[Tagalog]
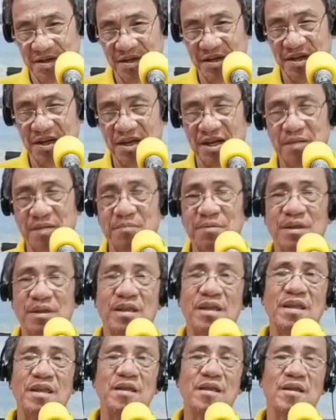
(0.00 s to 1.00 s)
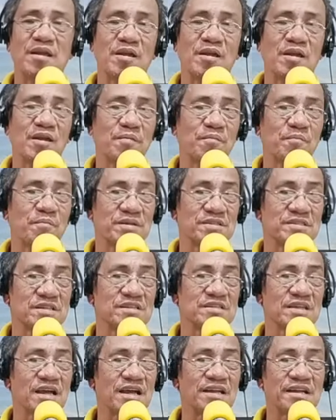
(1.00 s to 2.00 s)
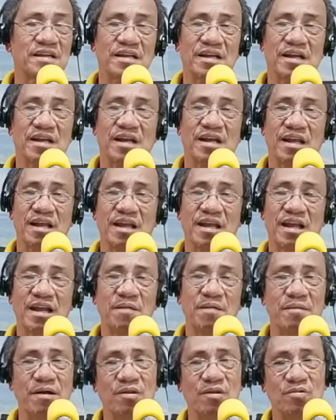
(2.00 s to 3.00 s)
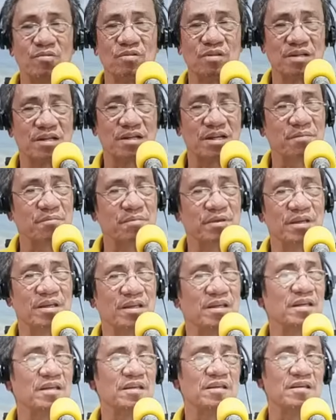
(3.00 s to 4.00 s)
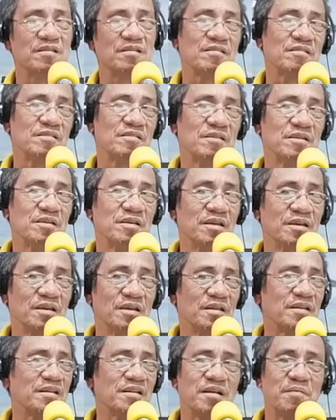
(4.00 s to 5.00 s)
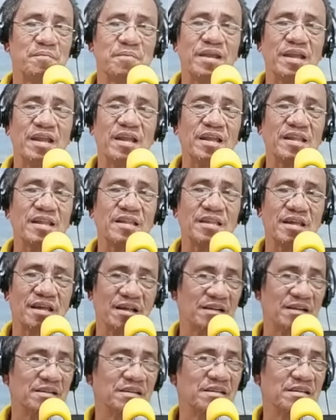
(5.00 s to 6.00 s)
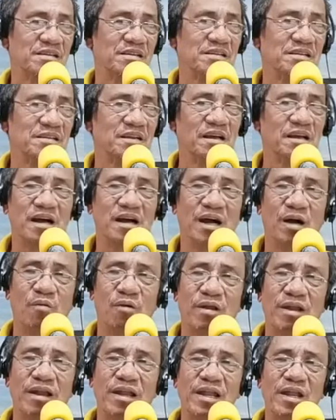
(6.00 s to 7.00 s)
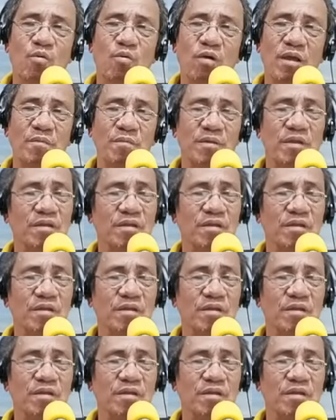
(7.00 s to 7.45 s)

Rinabii Basta sa anak nga greglamanong rinabi, Rinabi ilat ta. Awan liway.